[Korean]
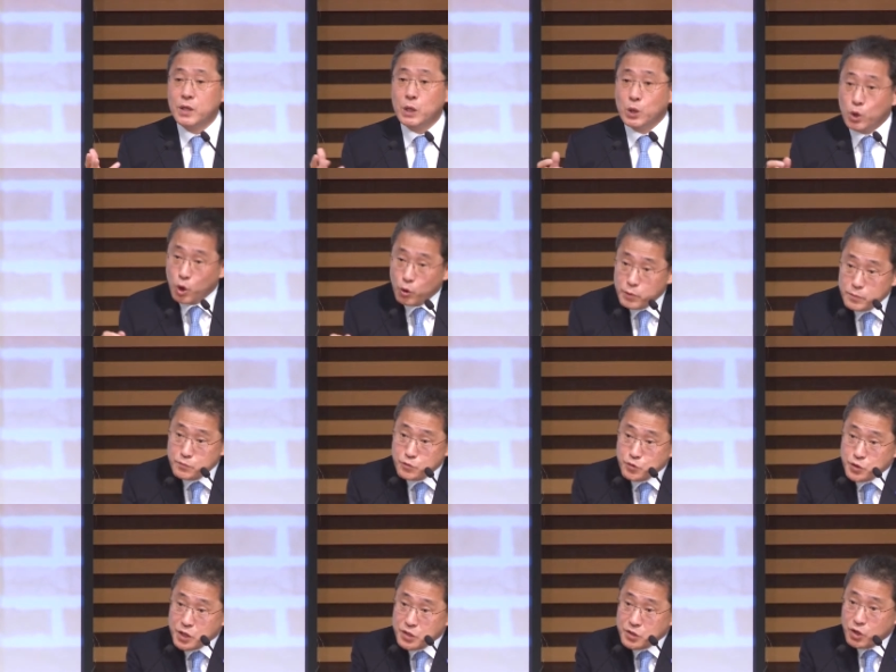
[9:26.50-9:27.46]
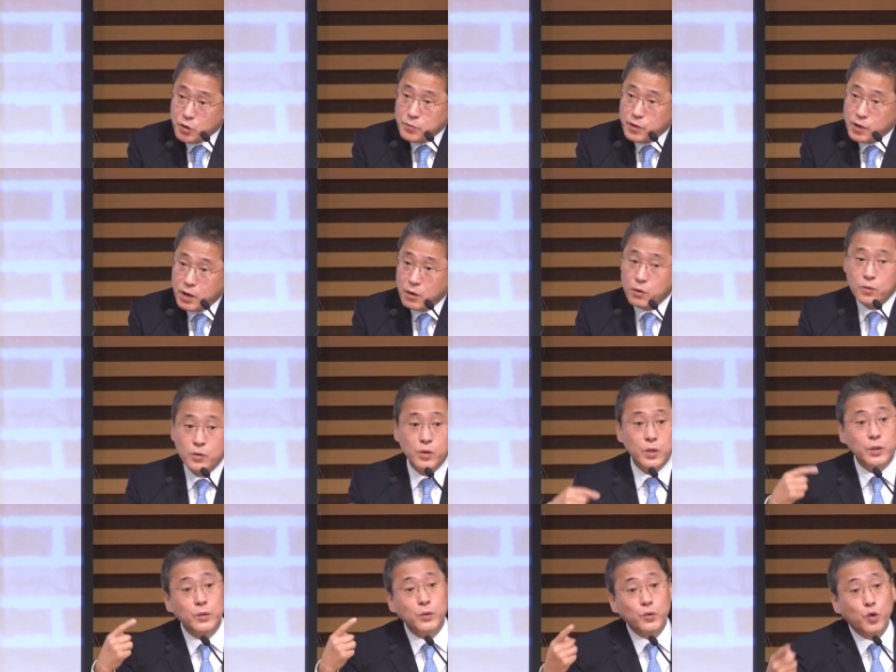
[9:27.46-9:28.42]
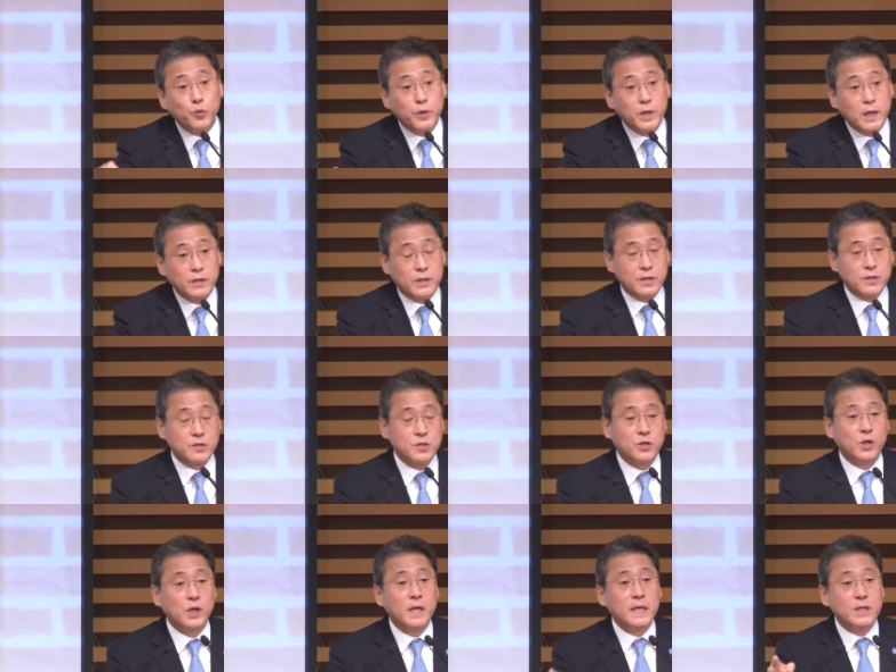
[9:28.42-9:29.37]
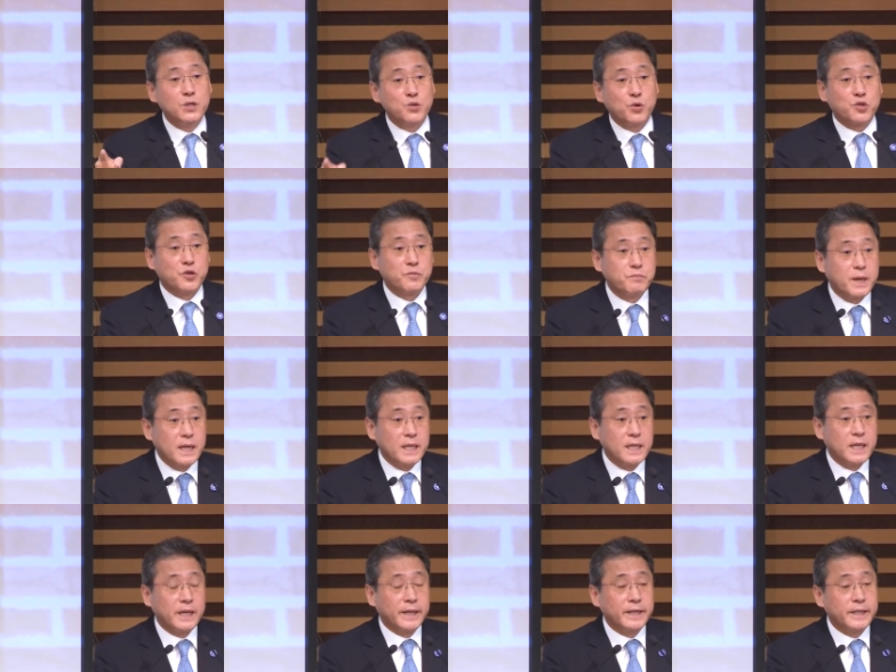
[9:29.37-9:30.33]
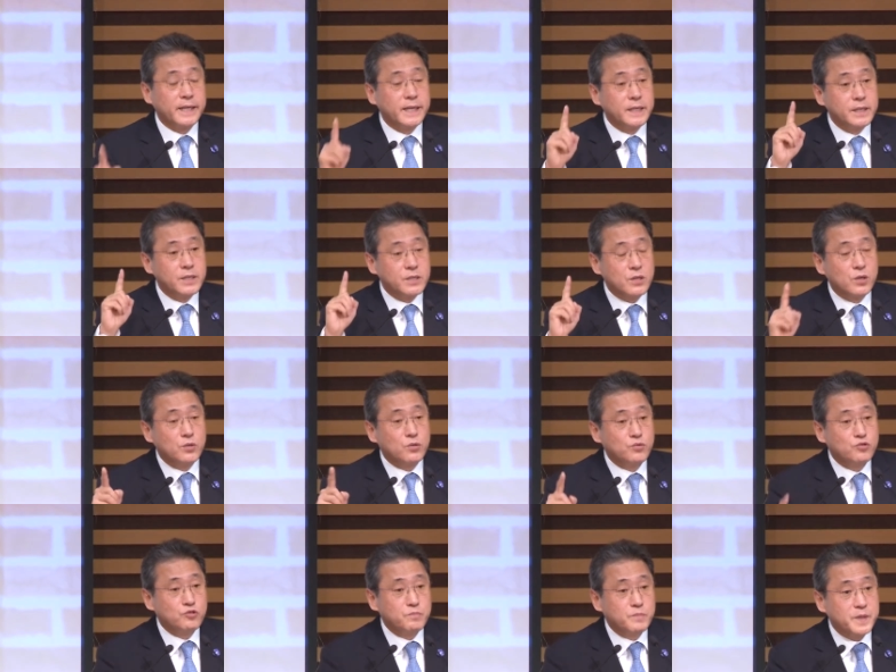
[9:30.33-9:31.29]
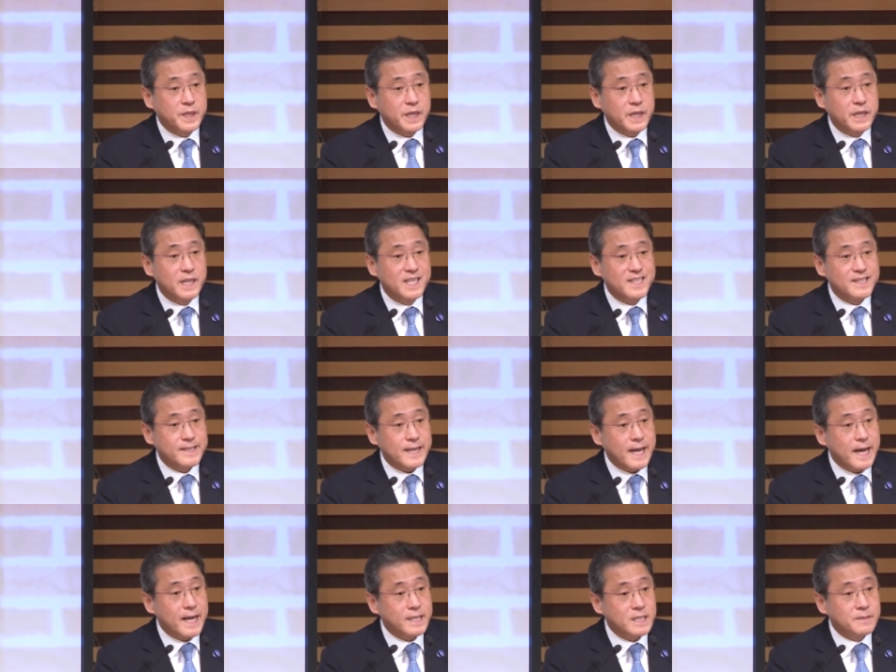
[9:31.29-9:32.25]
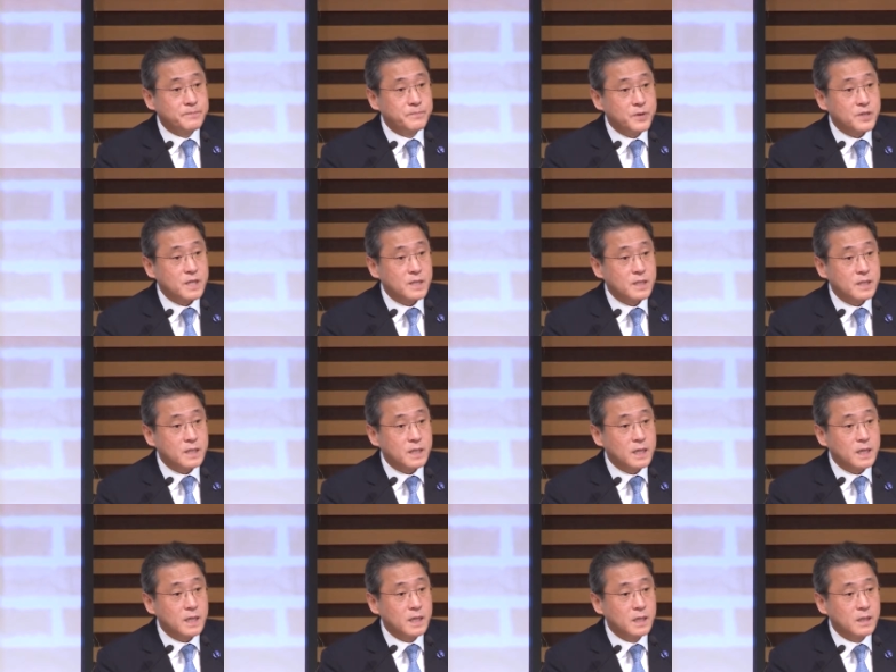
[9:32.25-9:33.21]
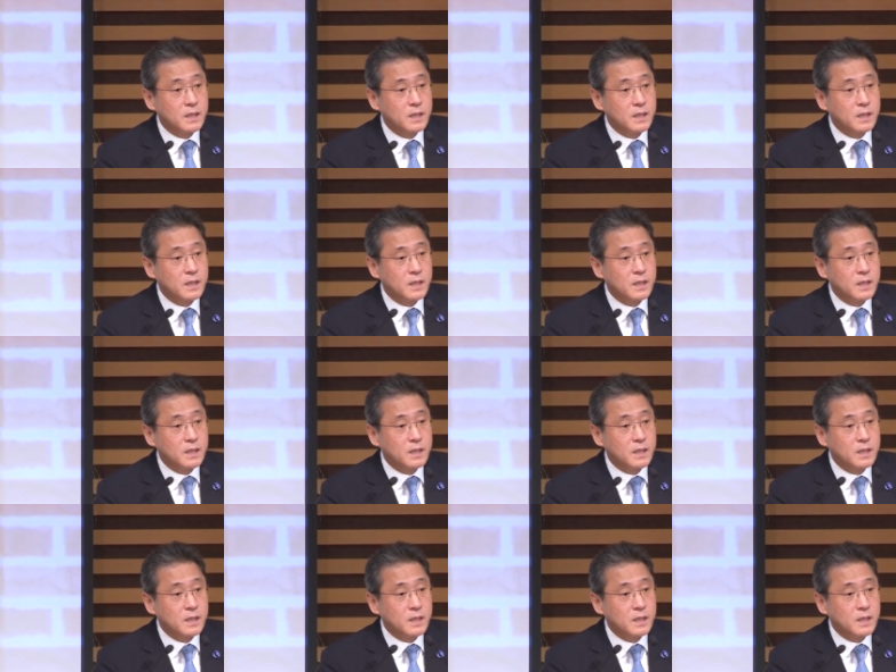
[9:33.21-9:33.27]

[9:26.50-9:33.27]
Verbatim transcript: 노비 문서에 서명하고 노비가 되어서 조선 말기에는 전 국민의 40%가